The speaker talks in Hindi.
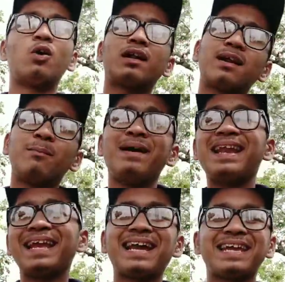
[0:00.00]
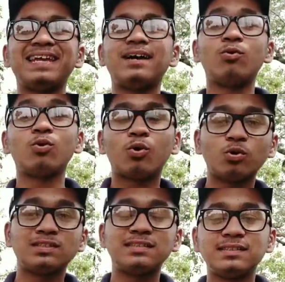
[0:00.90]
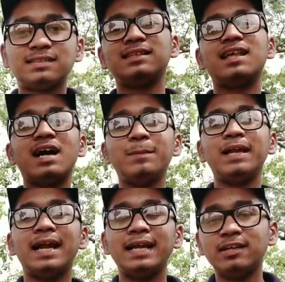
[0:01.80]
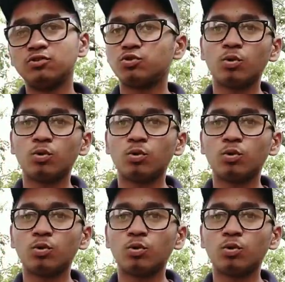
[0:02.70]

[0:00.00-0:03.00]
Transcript: और मैंने क्या किया उनको सीधा ईमेल आईडी